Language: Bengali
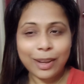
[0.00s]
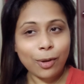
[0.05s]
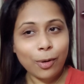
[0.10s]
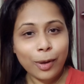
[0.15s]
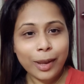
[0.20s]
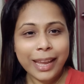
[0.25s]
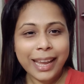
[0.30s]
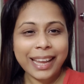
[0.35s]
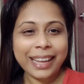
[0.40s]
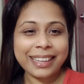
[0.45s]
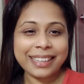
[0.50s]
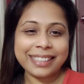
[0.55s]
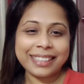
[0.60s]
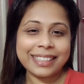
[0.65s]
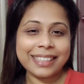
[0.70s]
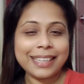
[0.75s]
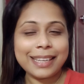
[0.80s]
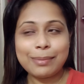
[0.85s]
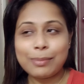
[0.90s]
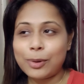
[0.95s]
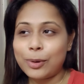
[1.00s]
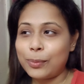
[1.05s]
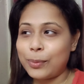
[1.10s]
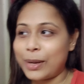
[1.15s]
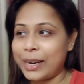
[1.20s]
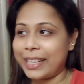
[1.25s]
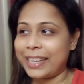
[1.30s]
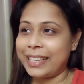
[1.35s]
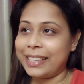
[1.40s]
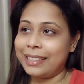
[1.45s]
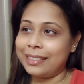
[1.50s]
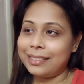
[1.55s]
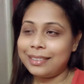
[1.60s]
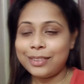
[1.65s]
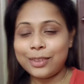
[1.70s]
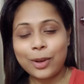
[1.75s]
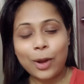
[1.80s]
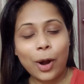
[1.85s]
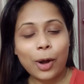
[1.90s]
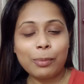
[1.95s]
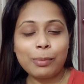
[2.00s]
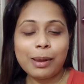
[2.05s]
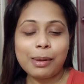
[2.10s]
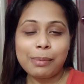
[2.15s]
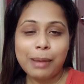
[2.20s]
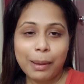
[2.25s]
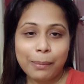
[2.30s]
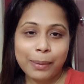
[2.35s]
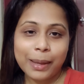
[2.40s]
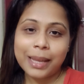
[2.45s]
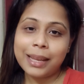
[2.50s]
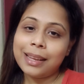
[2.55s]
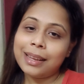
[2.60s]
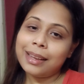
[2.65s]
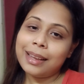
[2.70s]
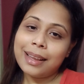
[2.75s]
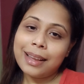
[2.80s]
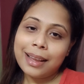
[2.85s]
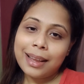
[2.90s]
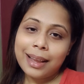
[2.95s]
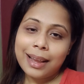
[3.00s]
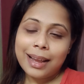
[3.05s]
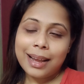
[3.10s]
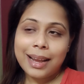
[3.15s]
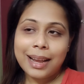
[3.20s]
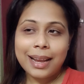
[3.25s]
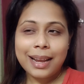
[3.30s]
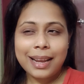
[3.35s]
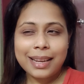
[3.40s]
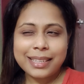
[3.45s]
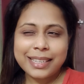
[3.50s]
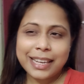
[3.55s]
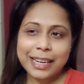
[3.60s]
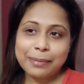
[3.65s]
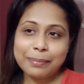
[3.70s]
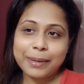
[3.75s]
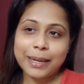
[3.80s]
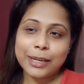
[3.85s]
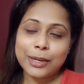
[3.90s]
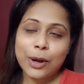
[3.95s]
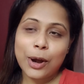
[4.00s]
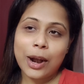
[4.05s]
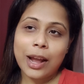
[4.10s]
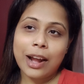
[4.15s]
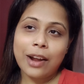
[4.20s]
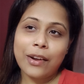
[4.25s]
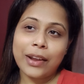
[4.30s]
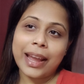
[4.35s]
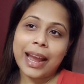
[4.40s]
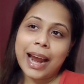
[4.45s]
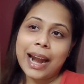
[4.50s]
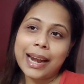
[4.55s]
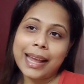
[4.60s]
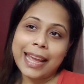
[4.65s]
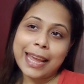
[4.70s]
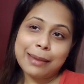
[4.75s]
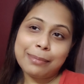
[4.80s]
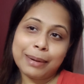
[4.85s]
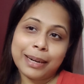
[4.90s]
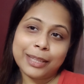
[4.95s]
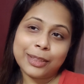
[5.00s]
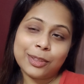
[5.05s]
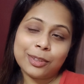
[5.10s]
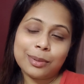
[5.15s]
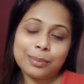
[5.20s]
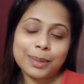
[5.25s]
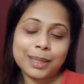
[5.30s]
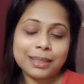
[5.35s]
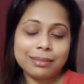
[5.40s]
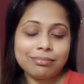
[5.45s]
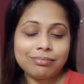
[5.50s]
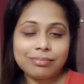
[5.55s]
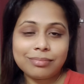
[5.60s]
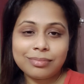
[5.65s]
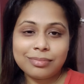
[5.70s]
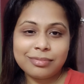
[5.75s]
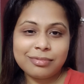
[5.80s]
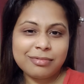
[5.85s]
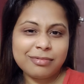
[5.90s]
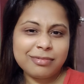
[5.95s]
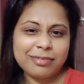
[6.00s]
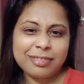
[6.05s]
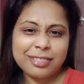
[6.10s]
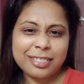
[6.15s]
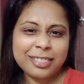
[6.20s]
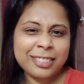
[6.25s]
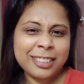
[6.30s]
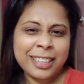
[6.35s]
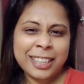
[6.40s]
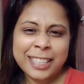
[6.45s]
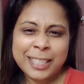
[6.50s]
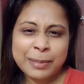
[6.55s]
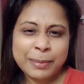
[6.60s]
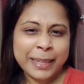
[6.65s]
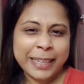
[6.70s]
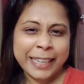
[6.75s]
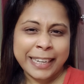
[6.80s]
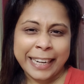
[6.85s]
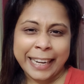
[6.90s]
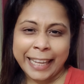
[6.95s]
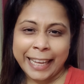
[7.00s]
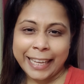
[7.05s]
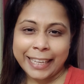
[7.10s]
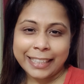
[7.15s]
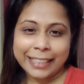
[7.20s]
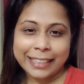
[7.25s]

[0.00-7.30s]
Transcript: এই কি বলবো আর কি নর্মালভাবেই সেলিব্রেট করা হয় আর এইবারে তো আমার হাজব্যান্ড নেই